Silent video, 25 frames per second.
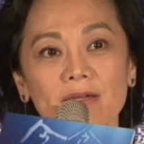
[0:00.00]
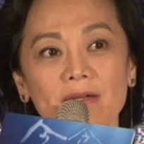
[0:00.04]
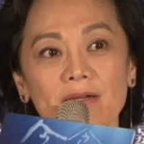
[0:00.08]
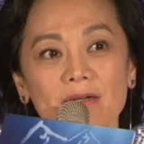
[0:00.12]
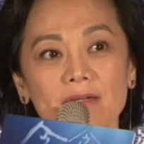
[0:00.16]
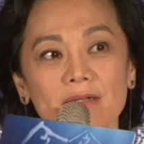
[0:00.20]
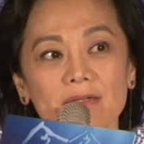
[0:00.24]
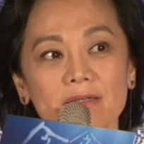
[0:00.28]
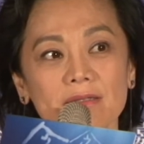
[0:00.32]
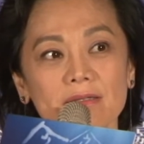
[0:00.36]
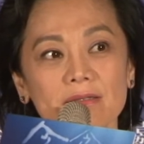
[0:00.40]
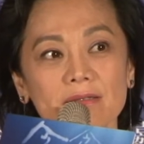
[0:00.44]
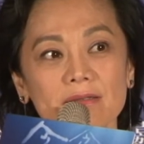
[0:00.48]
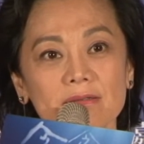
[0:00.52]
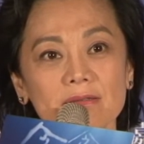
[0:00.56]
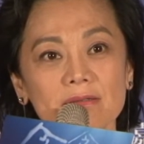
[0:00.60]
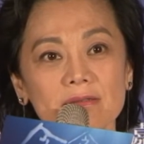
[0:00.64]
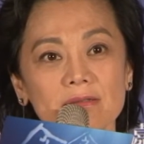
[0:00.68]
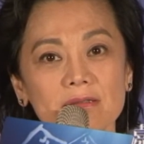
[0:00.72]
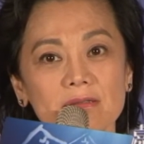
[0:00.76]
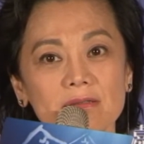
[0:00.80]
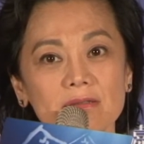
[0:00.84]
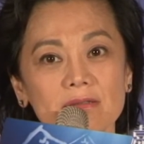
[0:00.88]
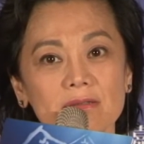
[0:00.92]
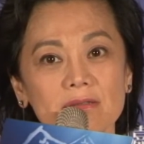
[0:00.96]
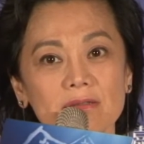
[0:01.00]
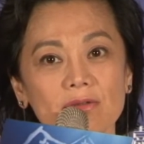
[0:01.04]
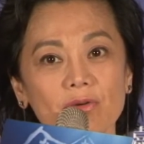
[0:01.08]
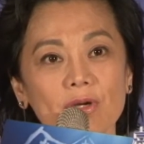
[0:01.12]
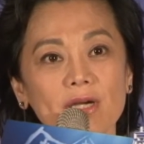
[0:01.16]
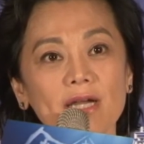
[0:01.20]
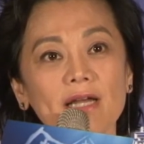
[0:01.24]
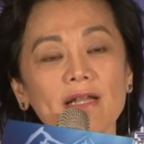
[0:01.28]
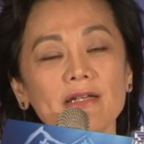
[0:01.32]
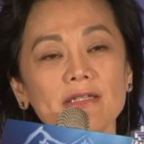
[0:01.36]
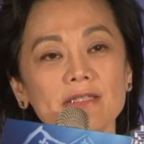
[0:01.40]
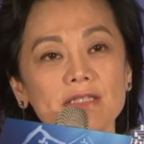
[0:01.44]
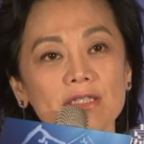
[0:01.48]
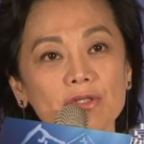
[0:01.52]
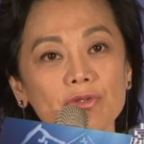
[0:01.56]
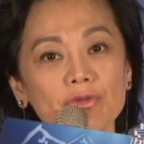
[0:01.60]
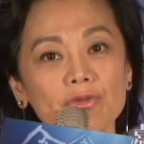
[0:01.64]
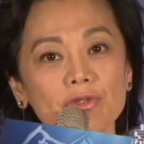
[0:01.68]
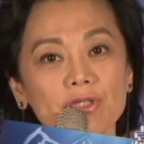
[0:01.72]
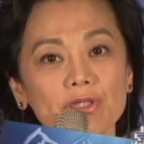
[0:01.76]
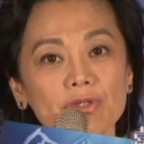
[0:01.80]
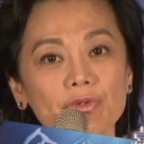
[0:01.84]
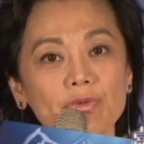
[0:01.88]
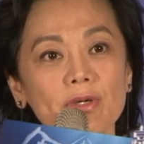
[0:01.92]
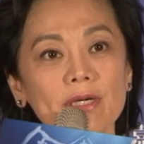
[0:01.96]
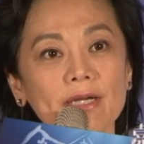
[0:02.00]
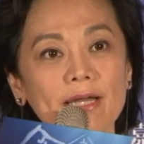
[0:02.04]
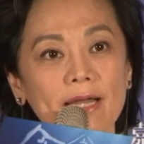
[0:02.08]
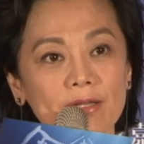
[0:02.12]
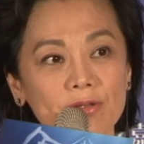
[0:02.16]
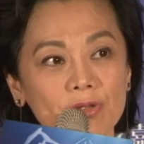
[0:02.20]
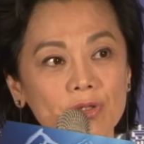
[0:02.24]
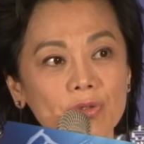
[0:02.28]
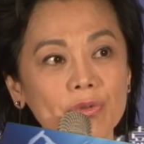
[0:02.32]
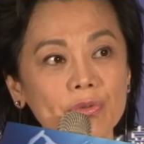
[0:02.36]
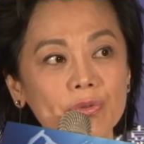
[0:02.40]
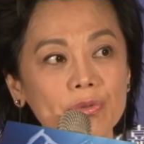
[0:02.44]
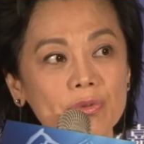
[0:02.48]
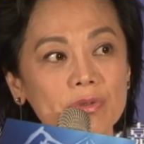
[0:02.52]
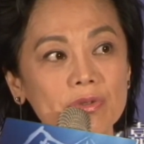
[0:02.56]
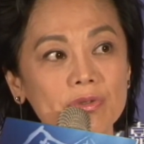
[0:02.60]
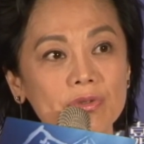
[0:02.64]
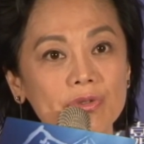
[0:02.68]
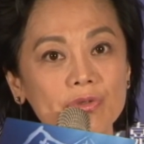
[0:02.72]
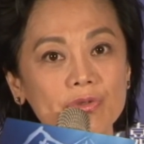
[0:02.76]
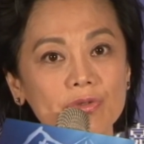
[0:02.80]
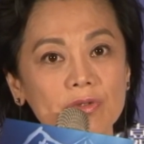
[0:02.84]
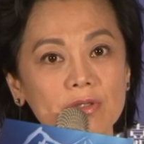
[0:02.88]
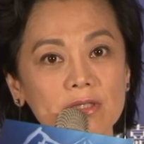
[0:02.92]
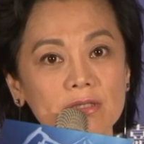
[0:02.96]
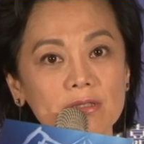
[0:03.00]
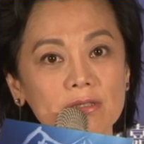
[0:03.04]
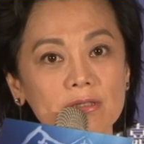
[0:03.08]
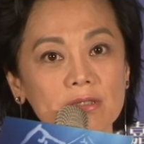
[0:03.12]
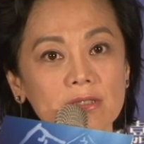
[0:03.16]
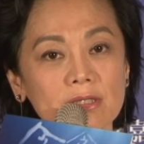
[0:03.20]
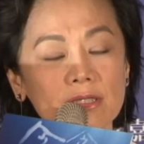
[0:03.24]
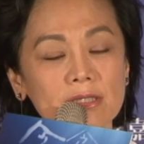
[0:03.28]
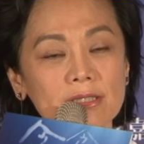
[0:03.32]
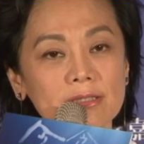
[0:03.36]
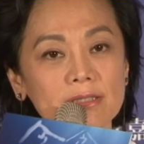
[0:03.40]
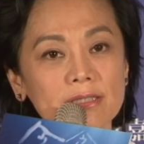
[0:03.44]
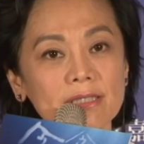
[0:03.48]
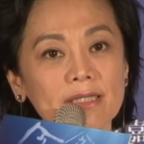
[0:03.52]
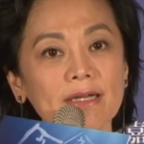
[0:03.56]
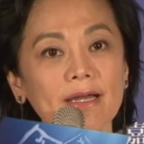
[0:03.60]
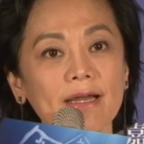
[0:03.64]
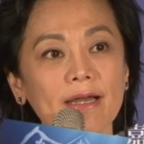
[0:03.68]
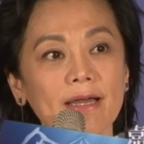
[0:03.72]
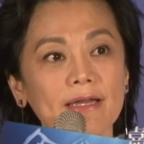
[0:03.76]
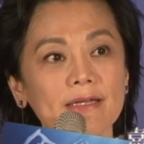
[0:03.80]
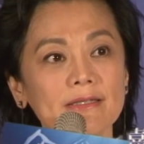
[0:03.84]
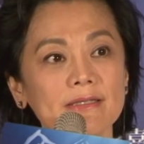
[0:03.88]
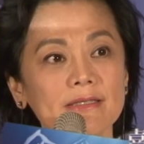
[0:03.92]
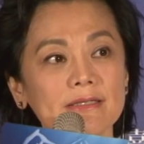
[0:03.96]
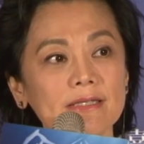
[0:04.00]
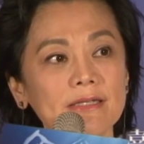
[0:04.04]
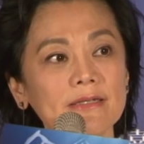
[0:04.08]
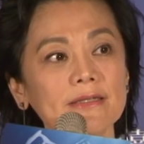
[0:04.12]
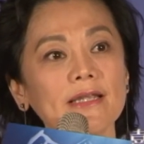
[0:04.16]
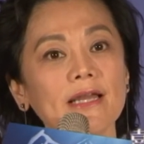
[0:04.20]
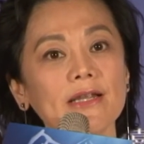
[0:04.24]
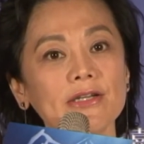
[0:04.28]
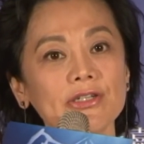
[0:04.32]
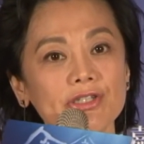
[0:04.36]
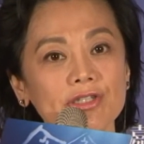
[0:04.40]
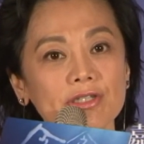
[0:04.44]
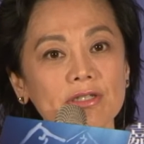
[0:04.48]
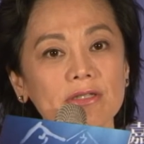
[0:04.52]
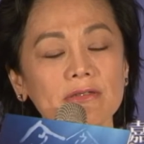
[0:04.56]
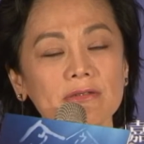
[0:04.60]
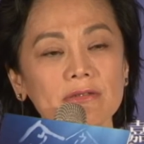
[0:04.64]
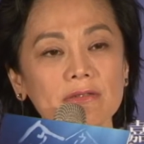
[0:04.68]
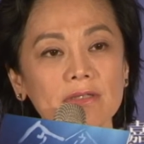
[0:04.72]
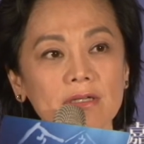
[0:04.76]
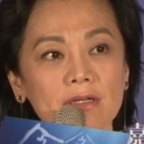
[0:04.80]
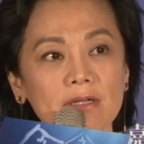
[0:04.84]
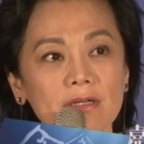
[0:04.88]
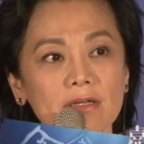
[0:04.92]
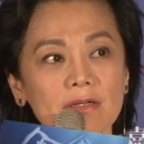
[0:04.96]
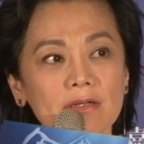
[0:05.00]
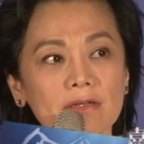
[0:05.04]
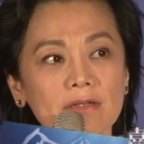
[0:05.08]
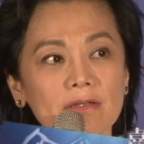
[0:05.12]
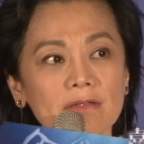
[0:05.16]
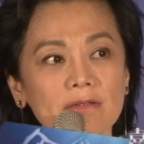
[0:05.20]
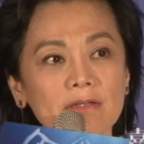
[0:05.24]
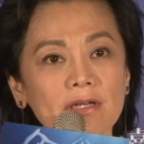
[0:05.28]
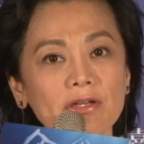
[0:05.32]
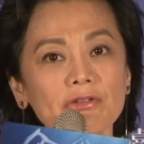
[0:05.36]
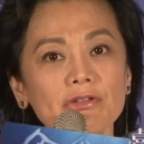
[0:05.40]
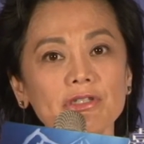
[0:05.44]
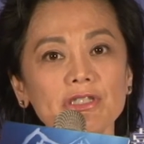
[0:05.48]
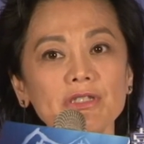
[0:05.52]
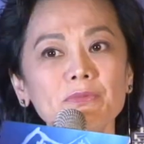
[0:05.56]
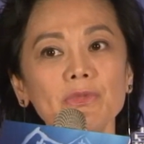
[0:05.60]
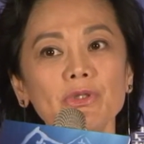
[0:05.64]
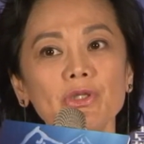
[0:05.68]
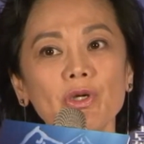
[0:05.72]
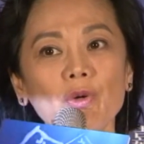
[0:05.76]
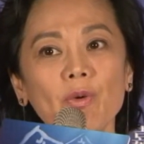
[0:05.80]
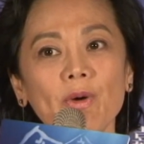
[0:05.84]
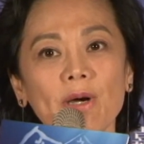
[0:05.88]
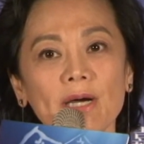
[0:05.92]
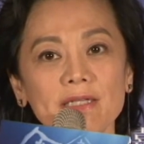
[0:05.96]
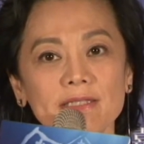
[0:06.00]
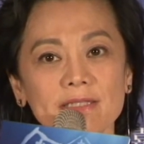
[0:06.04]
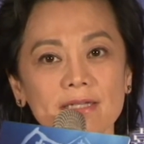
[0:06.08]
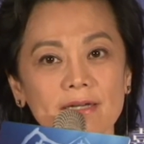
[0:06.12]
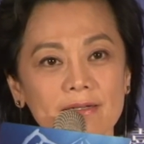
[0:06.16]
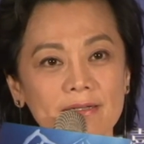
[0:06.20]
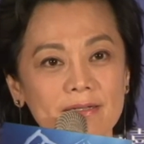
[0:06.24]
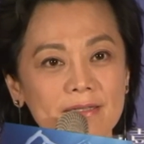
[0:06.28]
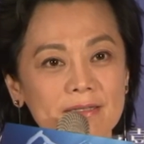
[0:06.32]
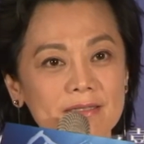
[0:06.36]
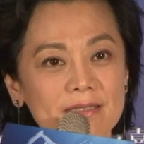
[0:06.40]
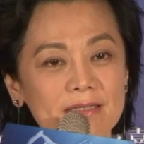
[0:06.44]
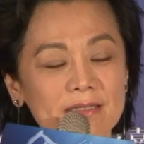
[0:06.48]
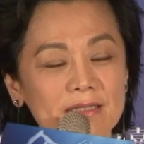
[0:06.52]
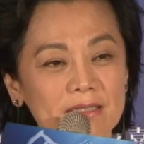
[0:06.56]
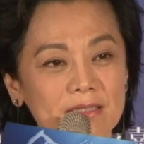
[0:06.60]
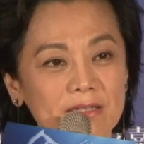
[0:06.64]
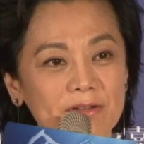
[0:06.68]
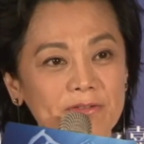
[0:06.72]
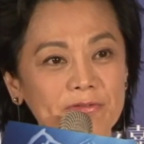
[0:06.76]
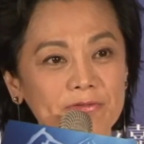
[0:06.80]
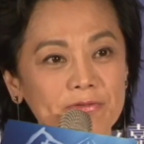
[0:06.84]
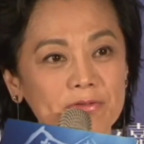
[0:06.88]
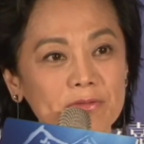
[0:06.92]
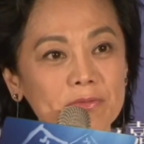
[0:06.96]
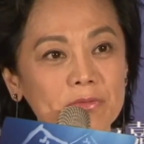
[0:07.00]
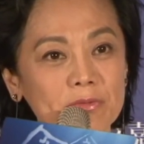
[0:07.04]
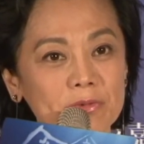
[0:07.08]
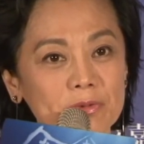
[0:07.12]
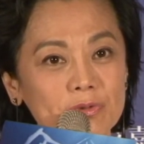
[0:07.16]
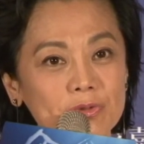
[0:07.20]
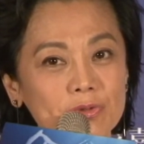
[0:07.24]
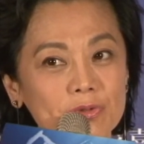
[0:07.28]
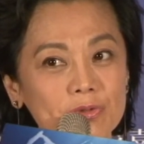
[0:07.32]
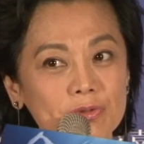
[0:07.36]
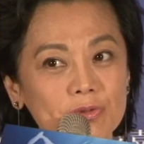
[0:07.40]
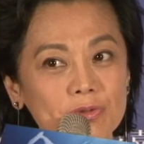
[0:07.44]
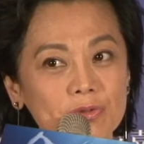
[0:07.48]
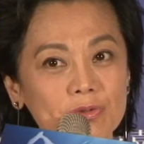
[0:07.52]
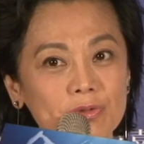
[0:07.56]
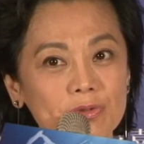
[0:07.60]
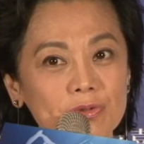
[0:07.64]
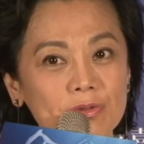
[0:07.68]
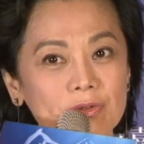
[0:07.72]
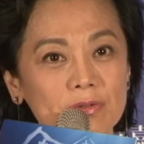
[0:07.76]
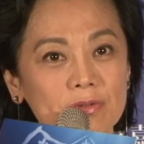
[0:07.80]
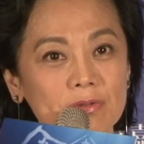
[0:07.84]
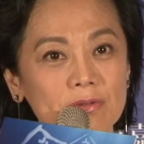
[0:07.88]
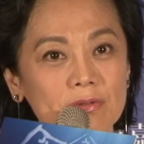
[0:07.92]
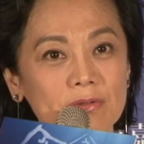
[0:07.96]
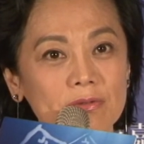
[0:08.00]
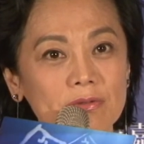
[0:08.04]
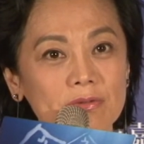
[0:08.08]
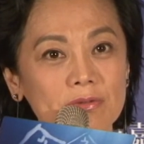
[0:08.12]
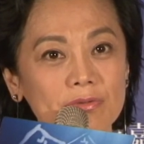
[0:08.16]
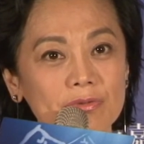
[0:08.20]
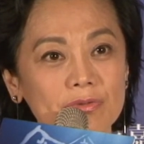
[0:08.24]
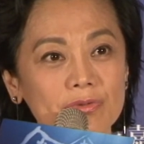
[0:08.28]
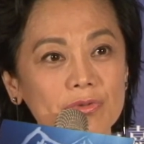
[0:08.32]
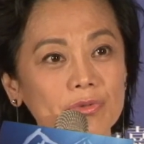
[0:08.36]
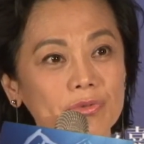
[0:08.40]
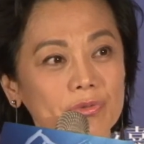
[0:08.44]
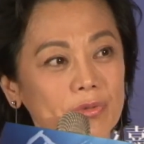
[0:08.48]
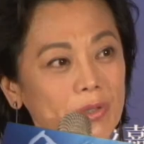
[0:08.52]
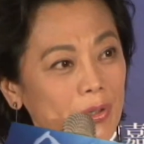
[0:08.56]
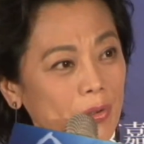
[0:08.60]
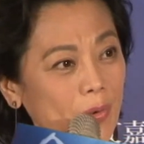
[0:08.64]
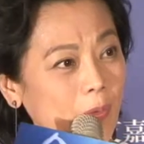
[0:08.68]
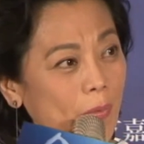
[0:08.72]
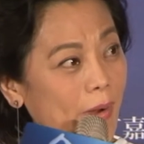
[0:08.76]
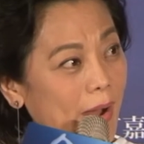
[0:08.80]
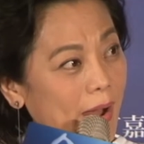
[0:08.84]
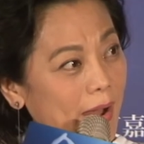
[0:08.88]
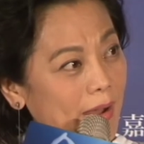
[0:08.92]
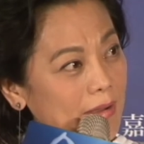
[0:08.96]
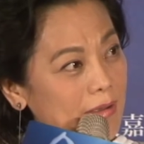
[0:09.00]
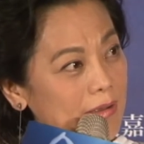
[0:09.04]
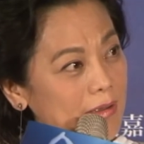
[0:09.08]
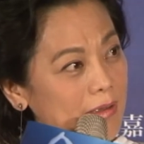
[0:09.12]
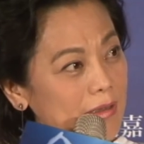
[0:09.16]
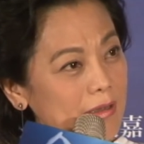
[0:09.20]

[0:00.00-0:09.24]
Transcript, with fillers: 呃，我看到这个故事，我感动于就说，这个孩子，这个男生，他有这么多话想跟自己的父母去去对话，